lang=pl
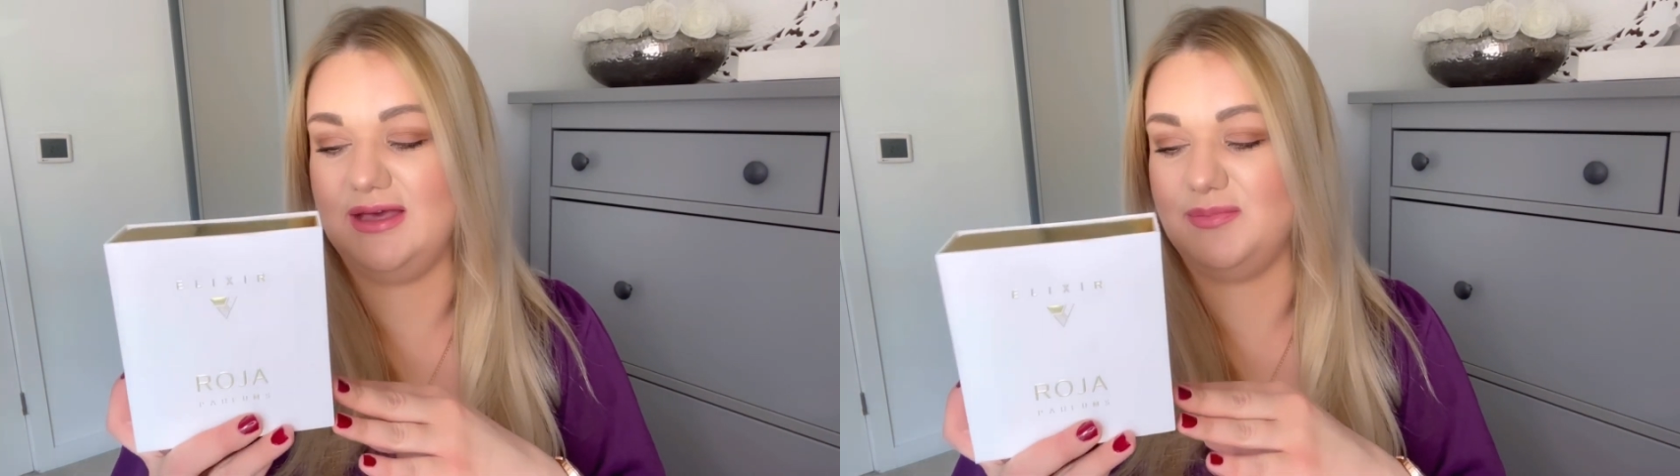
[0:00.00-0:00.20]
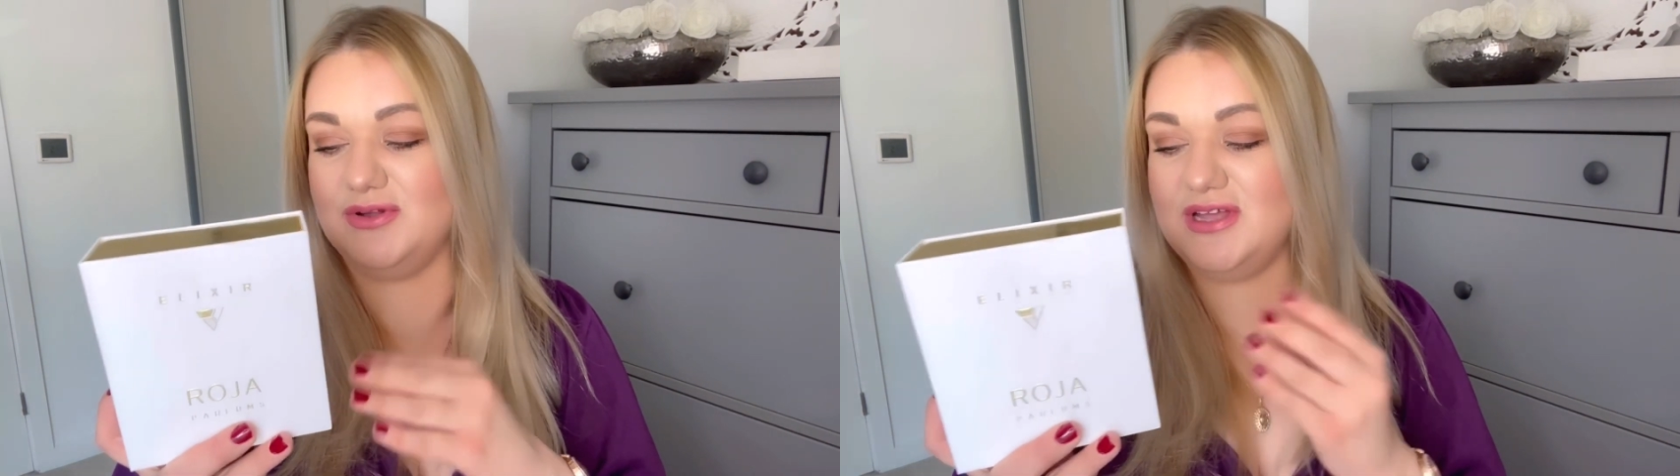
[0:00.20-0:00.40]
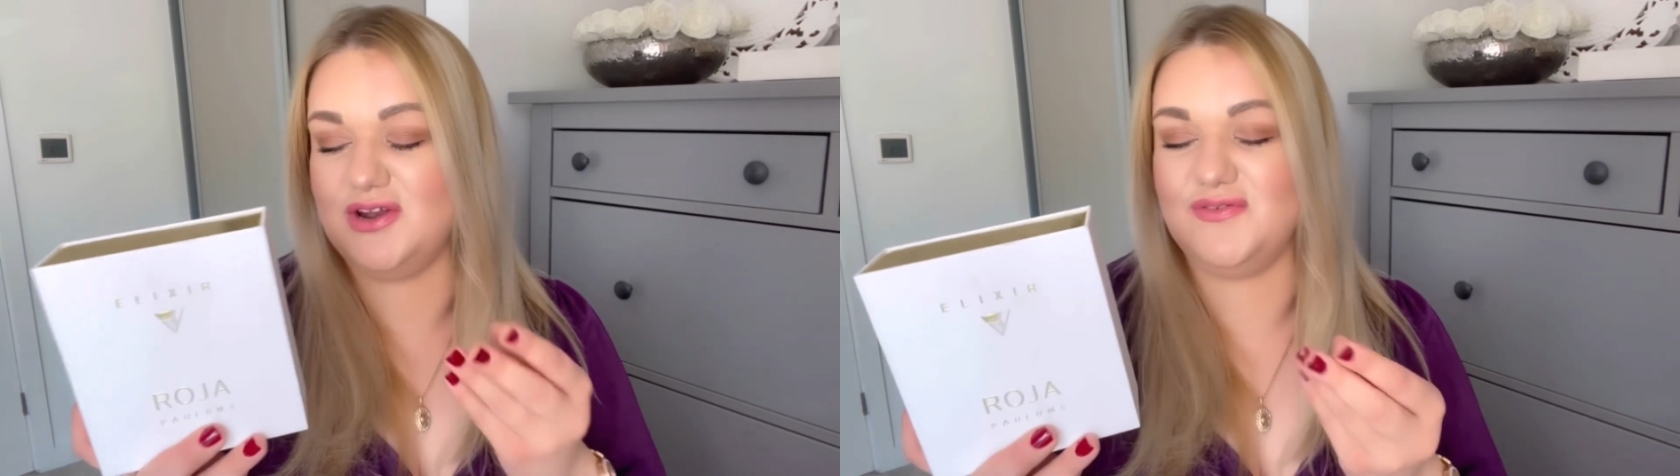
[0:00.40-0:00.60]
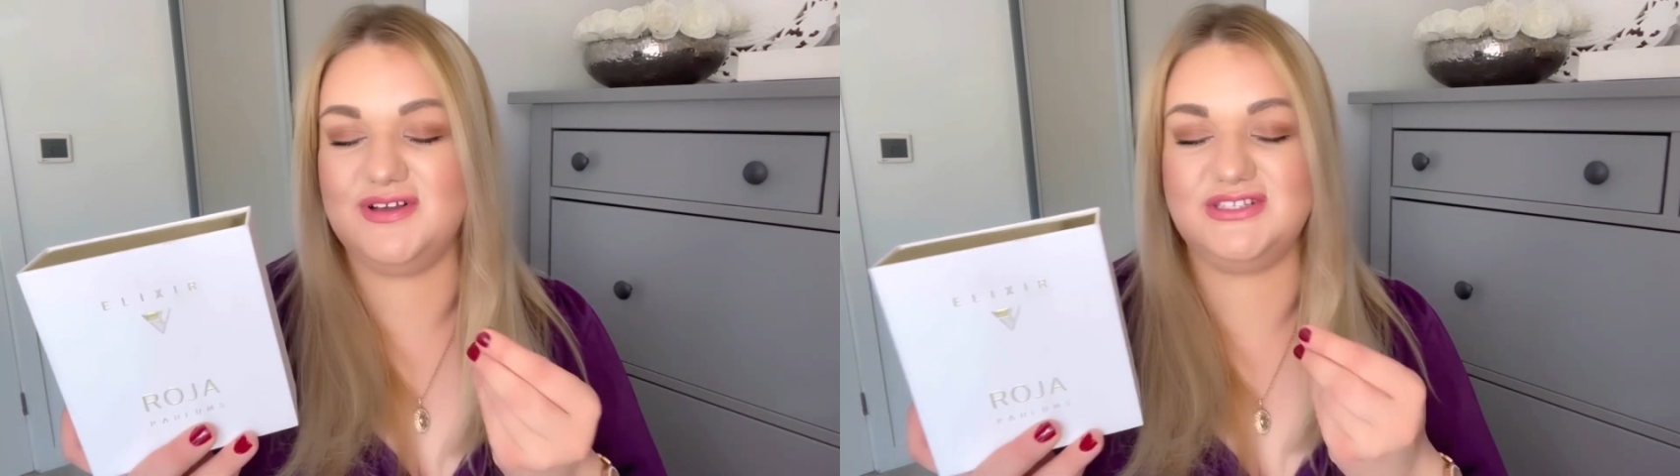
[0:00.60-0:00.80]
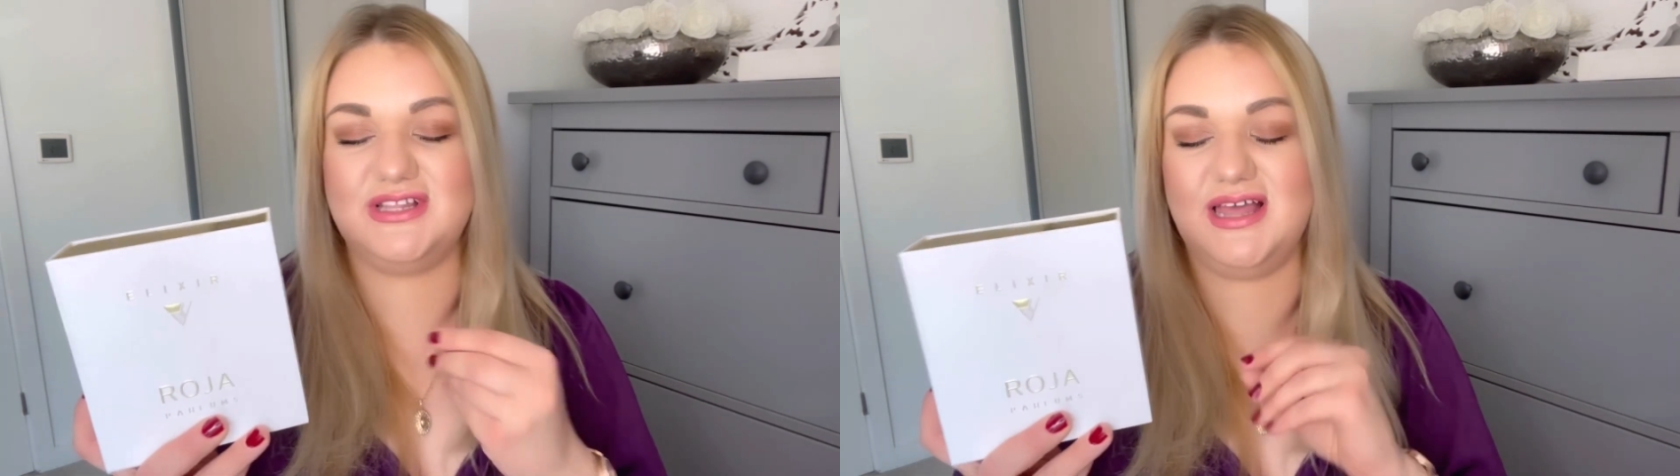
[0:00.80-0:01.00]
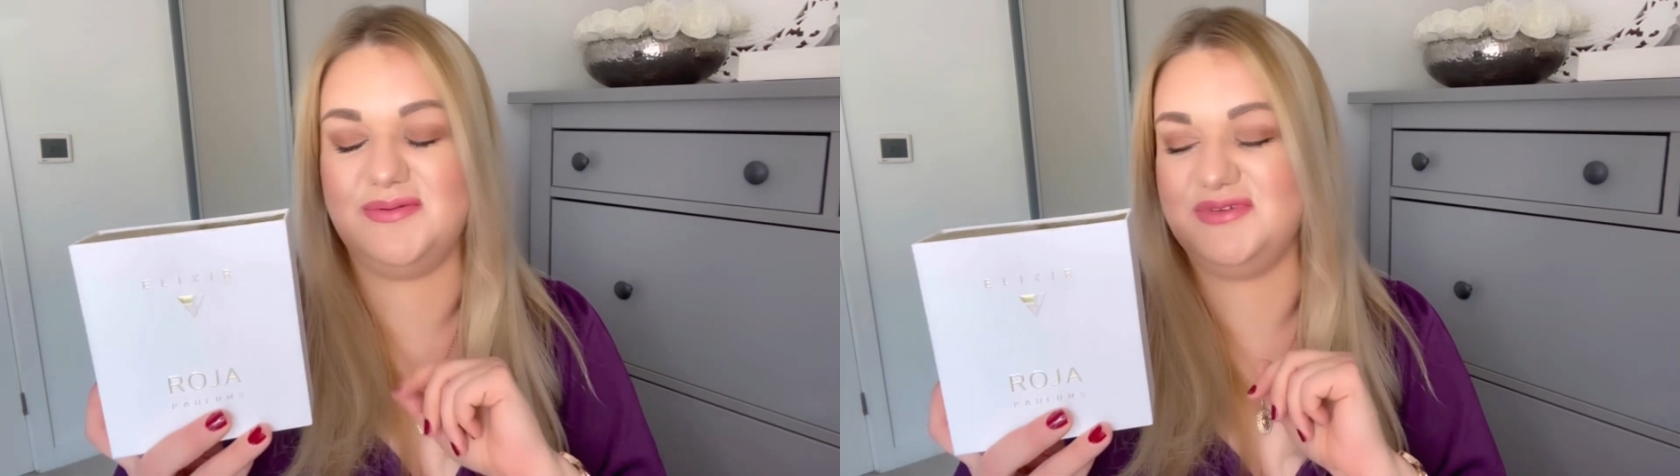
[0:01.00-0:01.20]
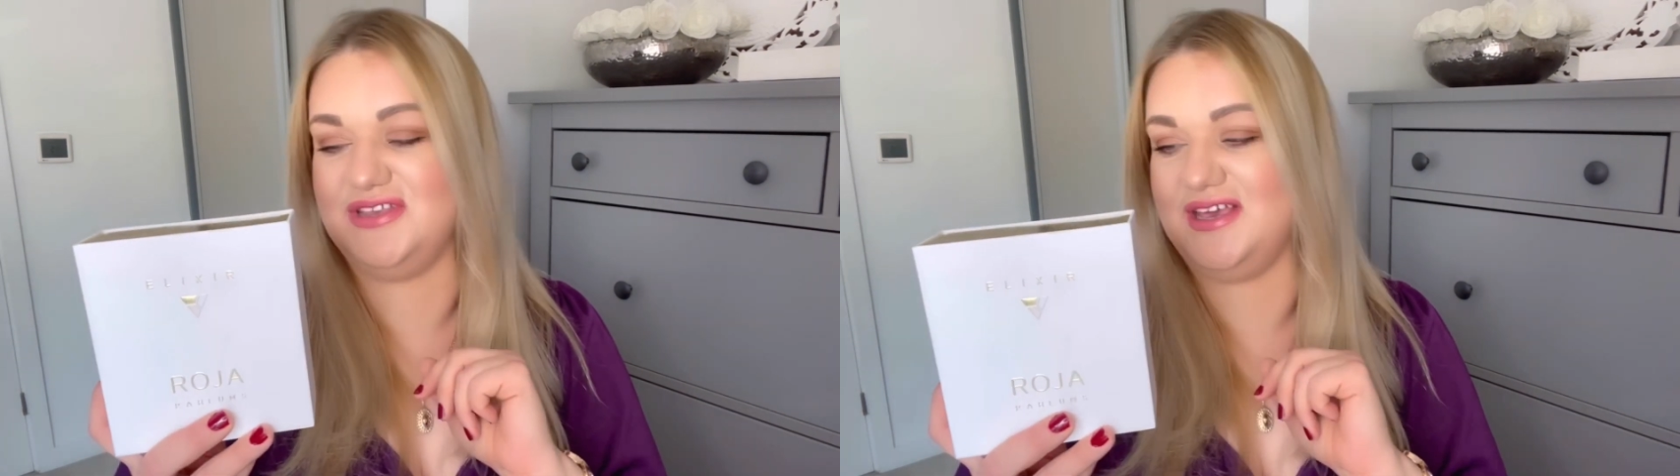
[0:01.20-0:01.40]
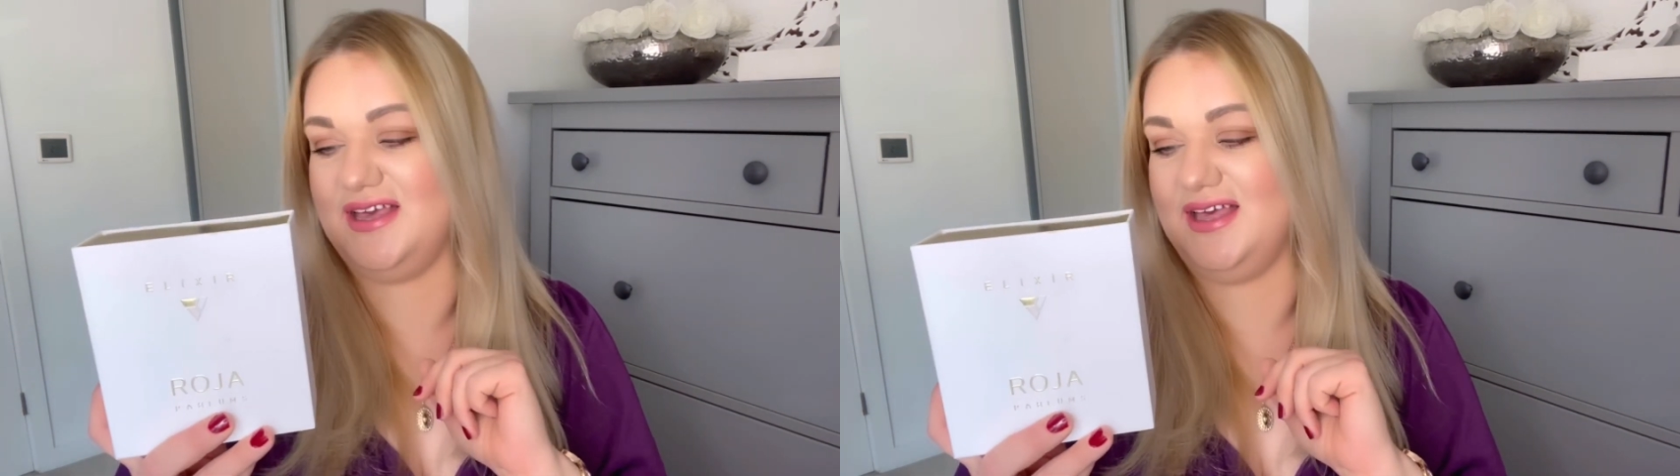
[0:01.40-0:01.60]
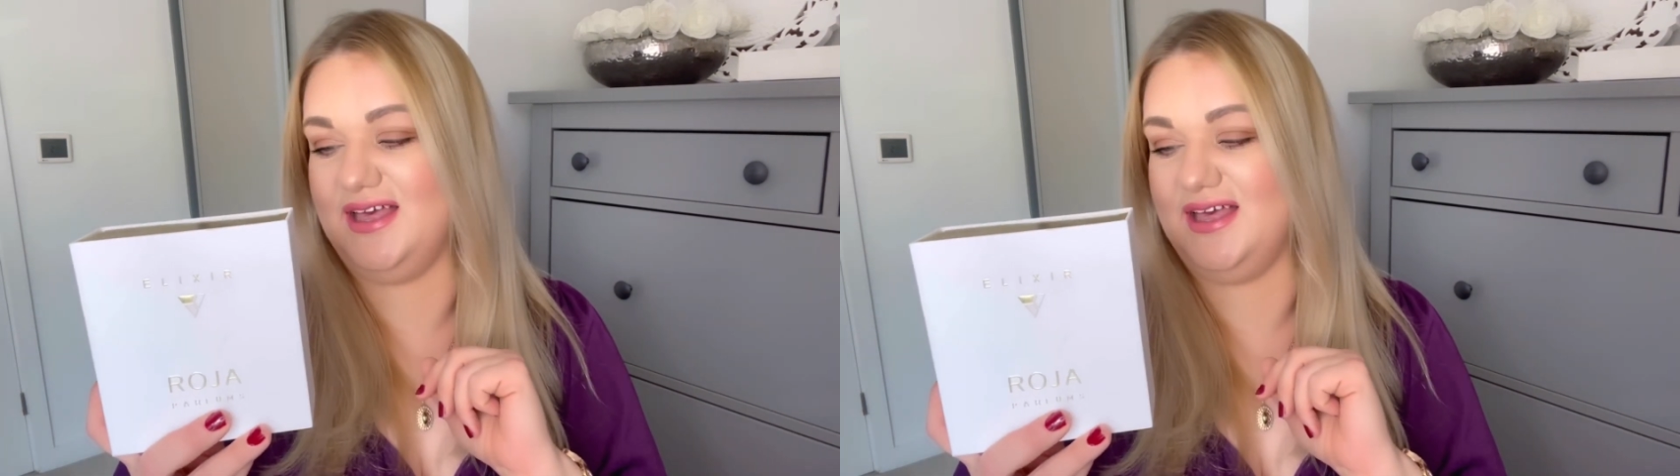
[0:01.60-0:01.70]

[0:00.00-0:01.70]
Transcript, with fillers: podarować dla mnie